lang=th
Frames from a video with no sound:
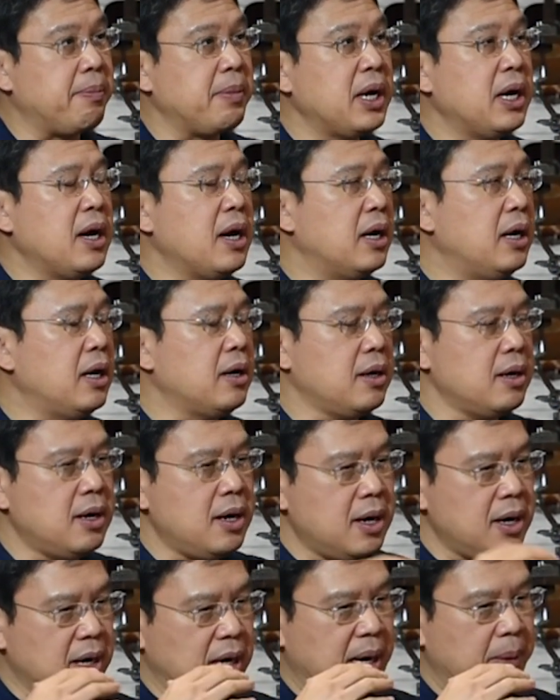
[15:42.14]
ครับแล้ว
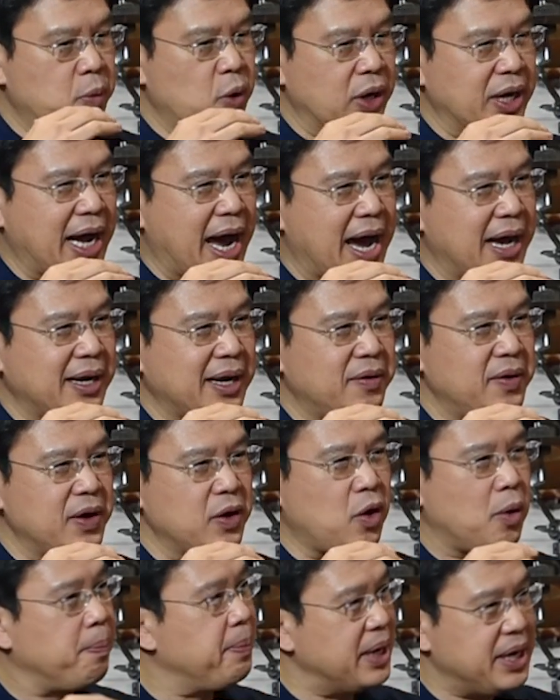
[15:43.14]
ก็กระบวนการใน
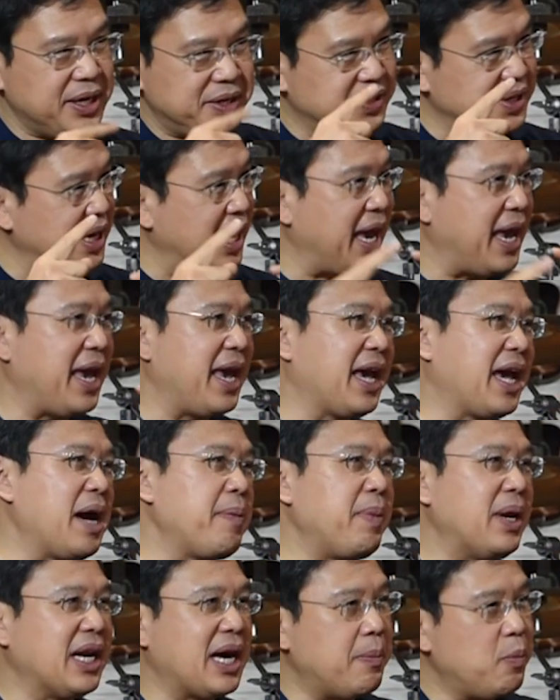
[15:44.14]
เรื่องของ PDCA
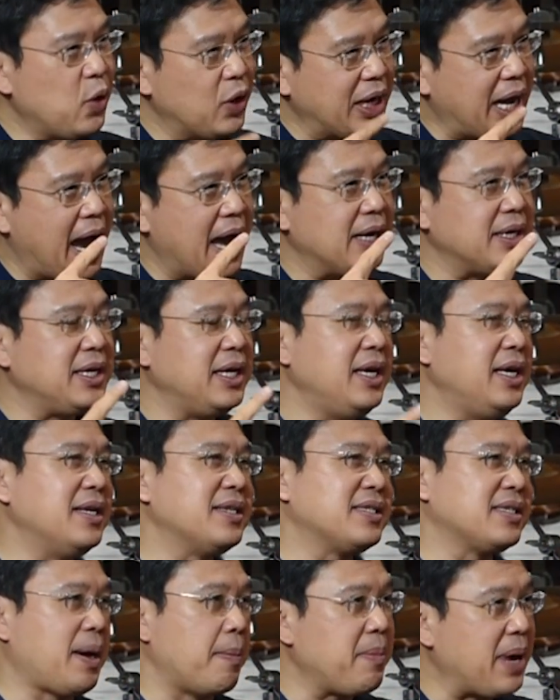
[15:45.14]
ก็เป็นกระบวนการที่
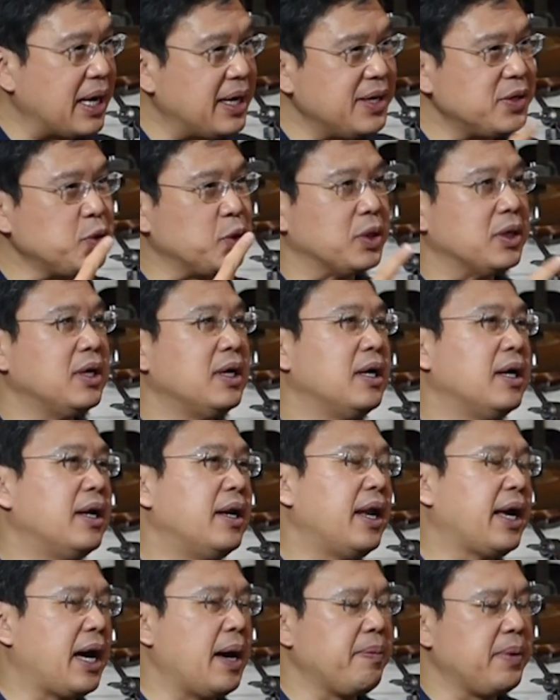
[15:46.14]
สำคัญที่สุด
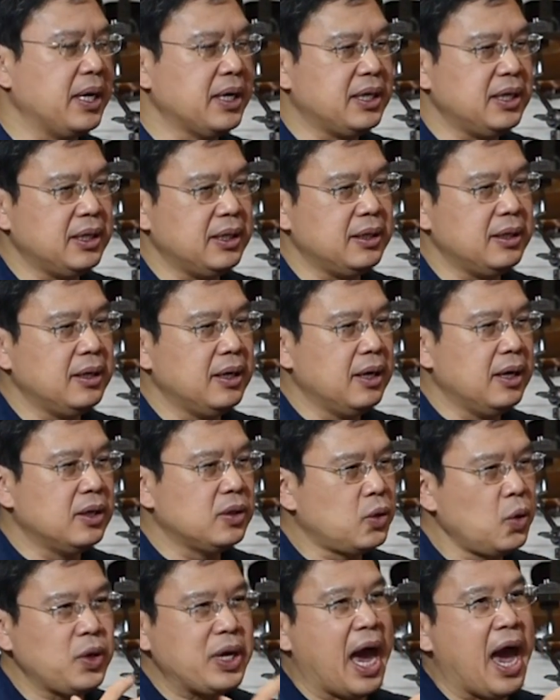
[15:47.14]
นะครับก็คือ
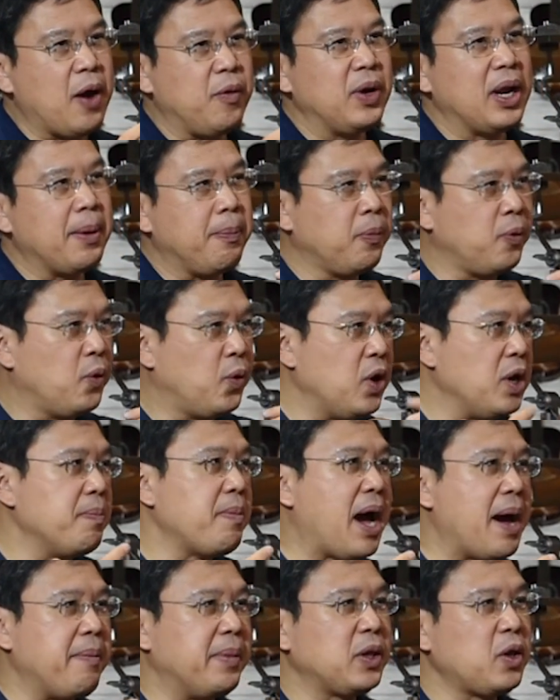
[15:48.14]
ทุกอย่างเวลาคุย
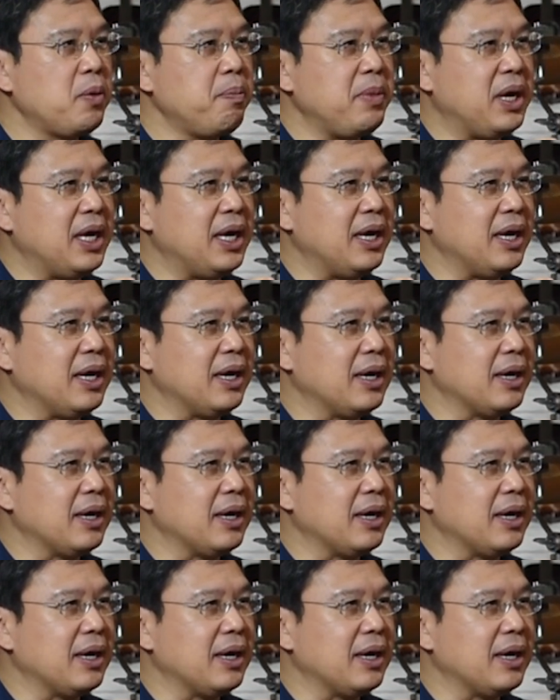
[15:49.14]
มามันต้องมี